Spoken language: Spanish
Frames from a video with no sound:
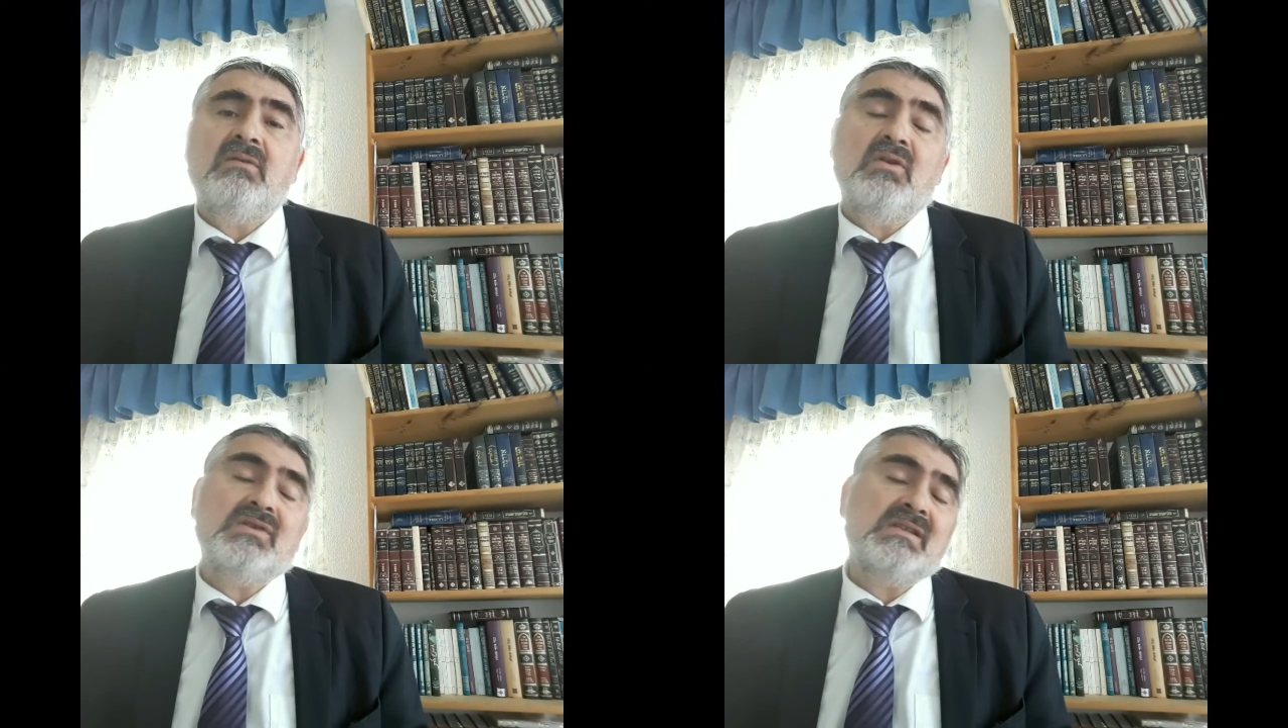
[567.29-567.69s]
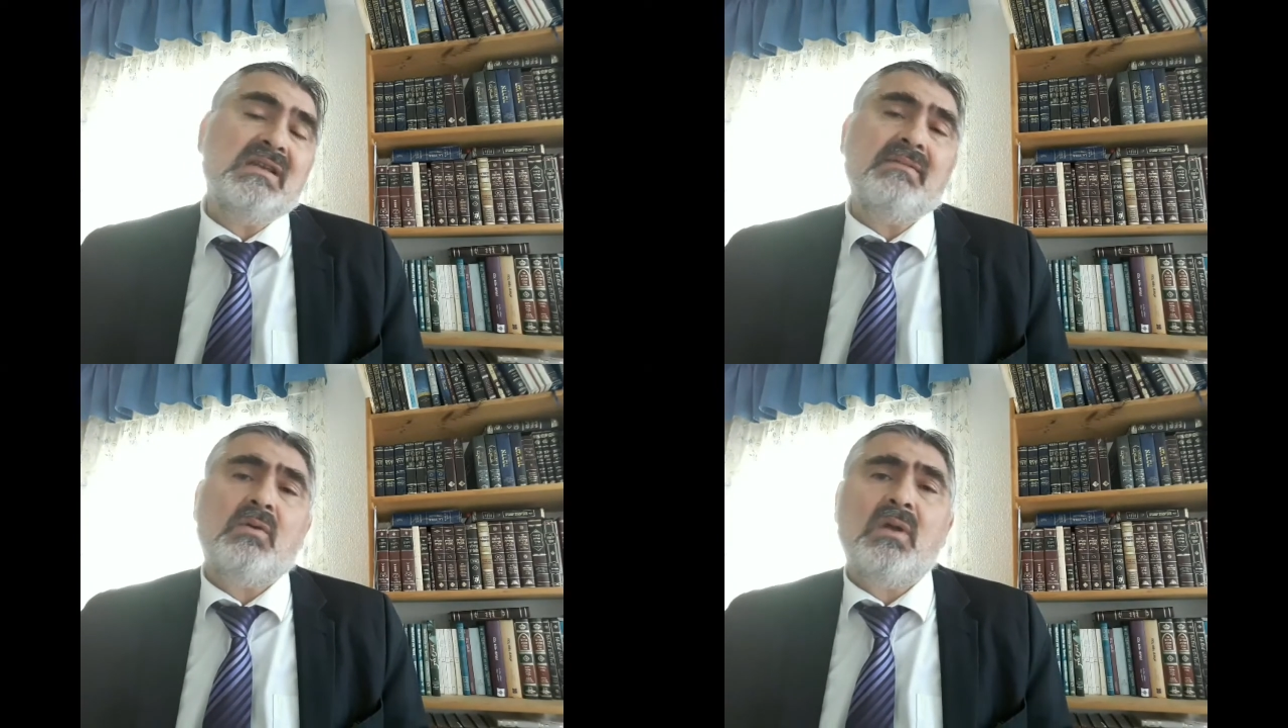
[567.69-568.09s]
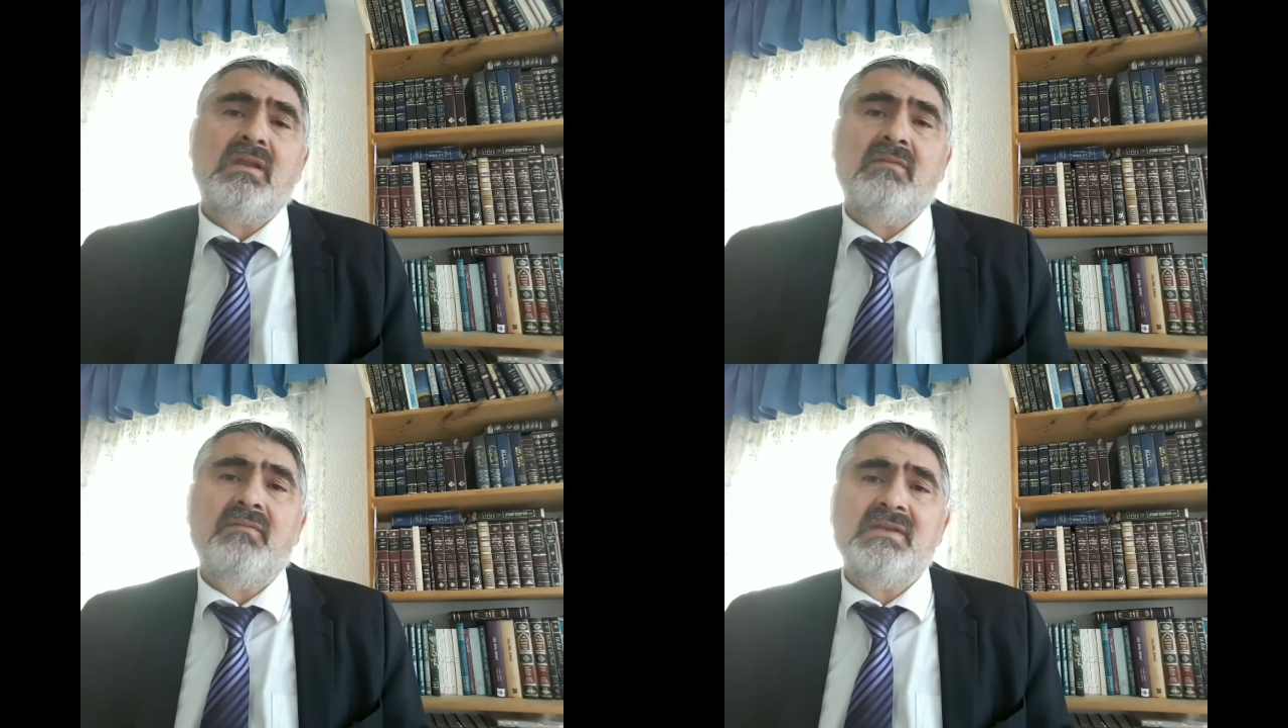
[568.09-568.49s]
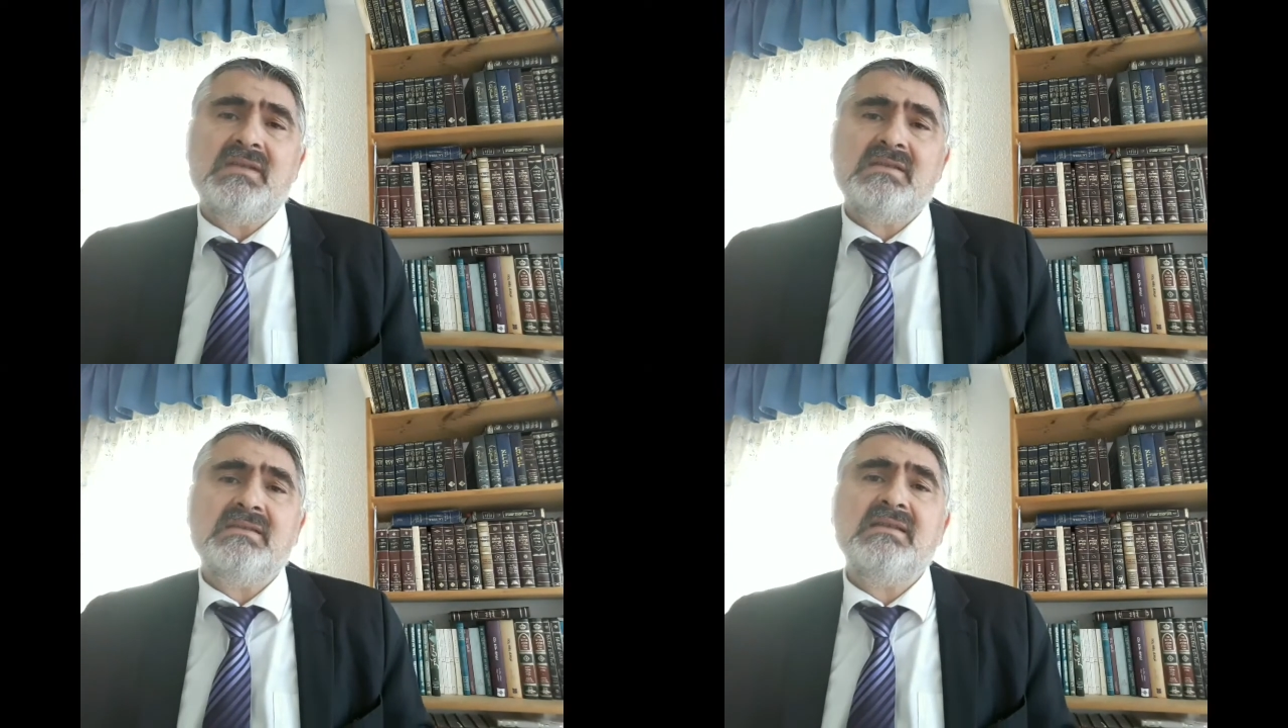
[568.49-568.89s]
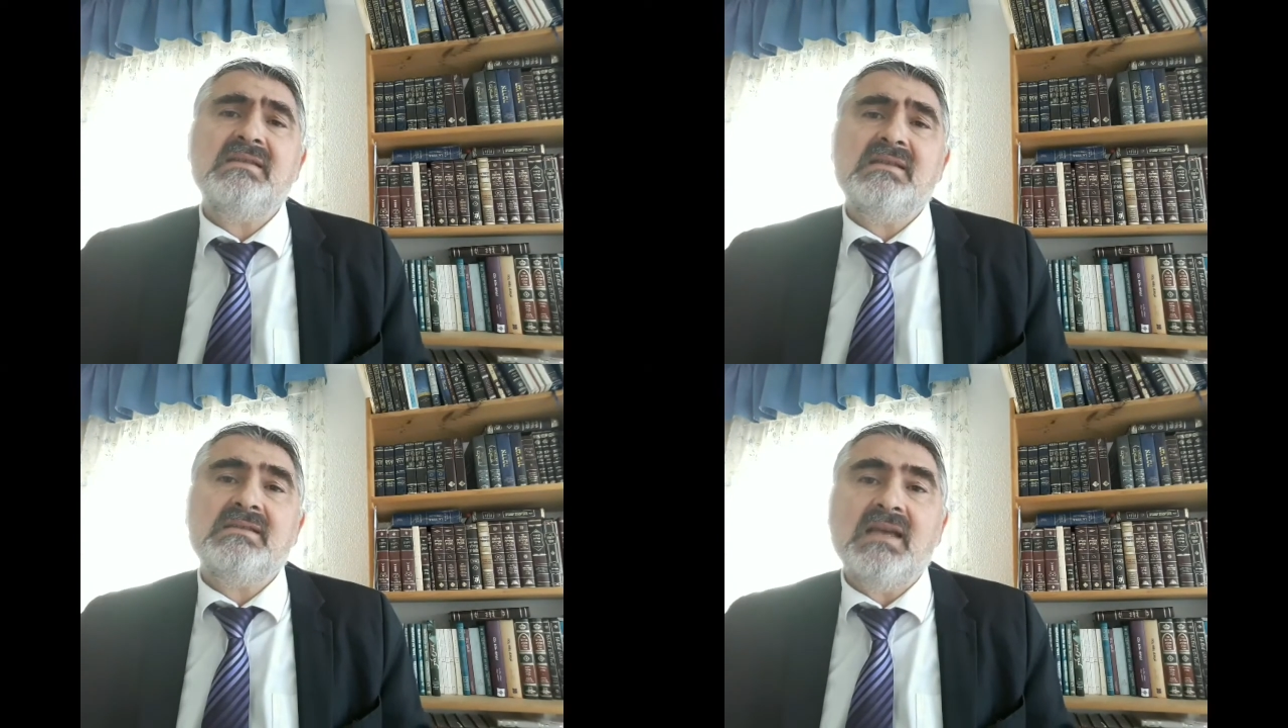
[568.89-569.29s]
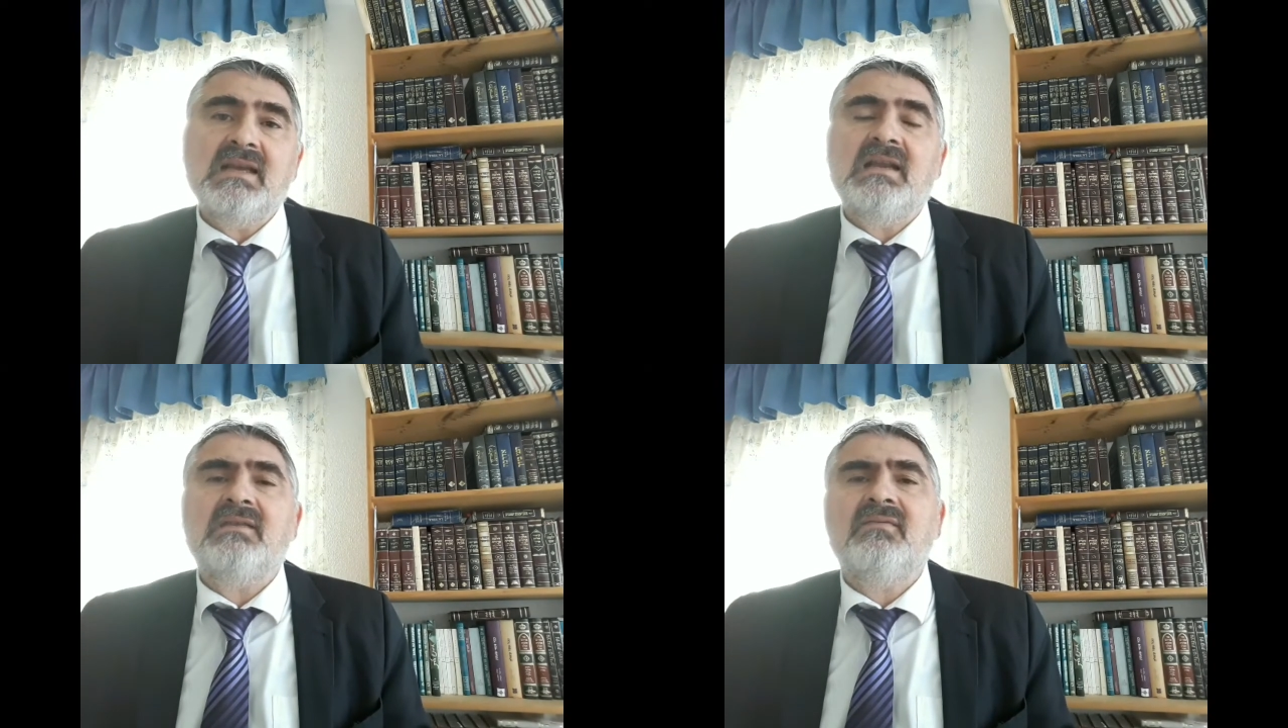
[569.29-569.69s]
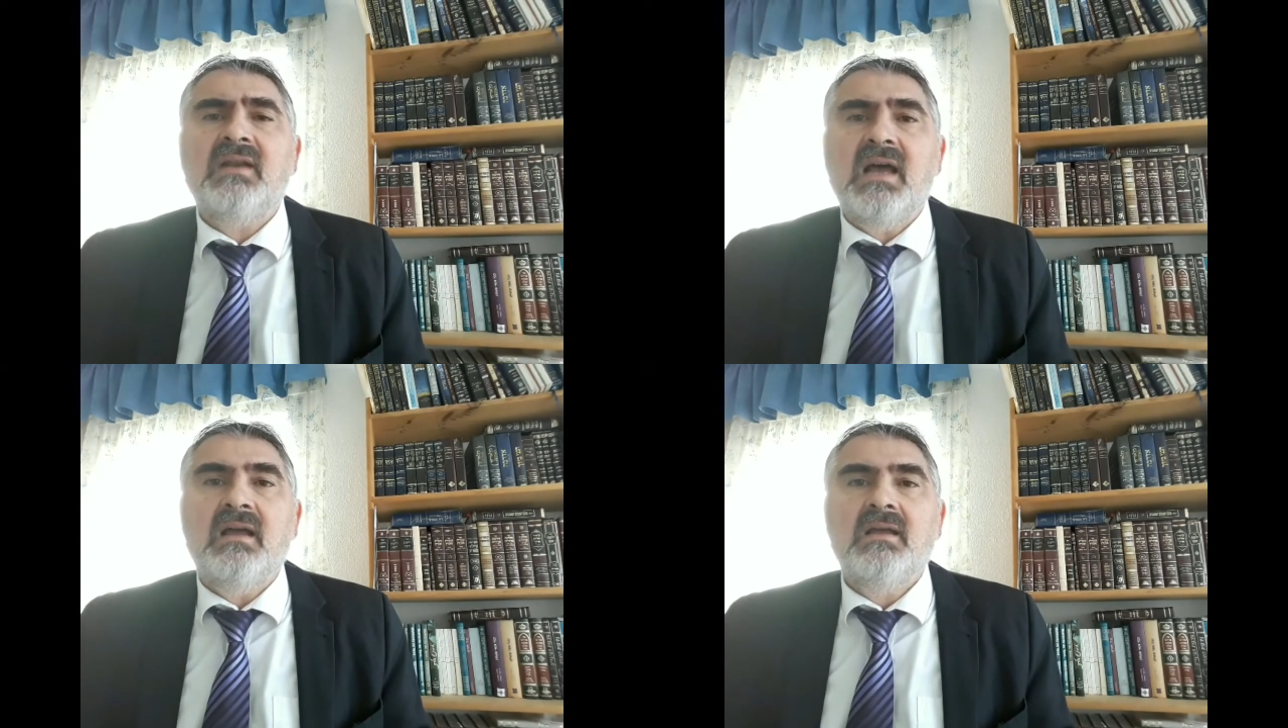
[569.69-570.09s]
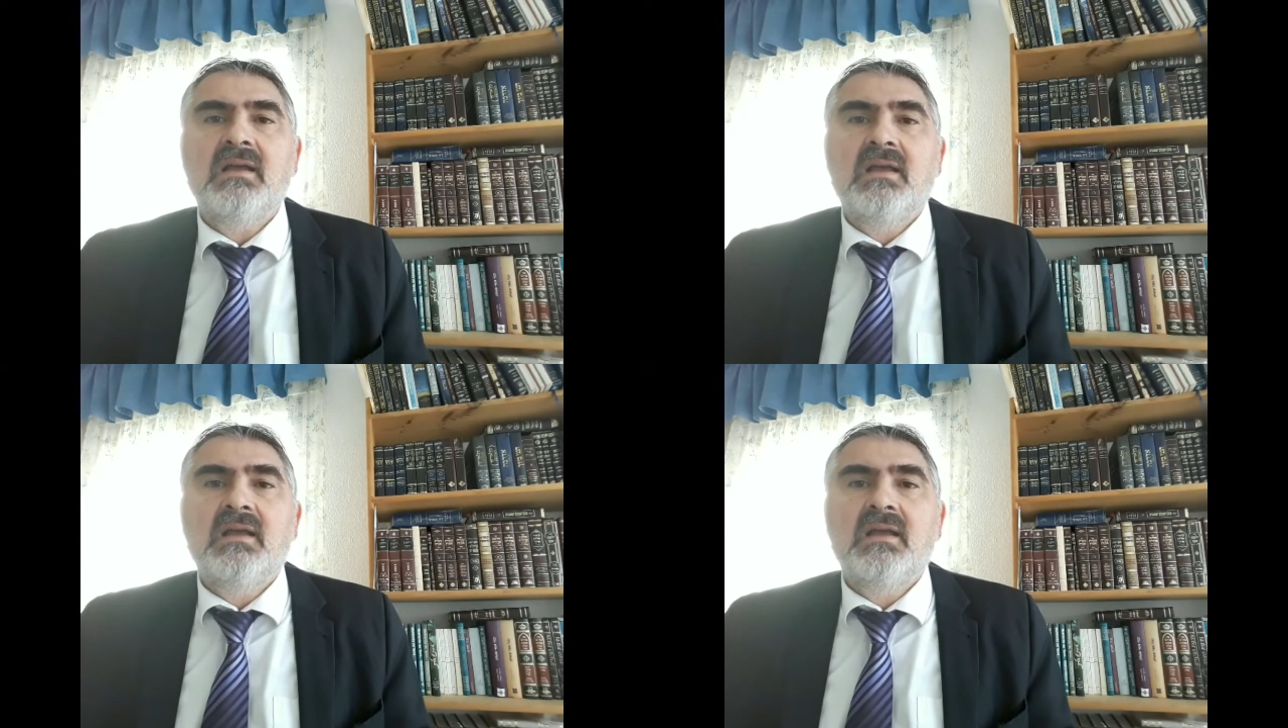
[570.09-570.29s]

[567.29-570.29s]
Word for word: No se sabe cuántas veces es necesaria la tfilá,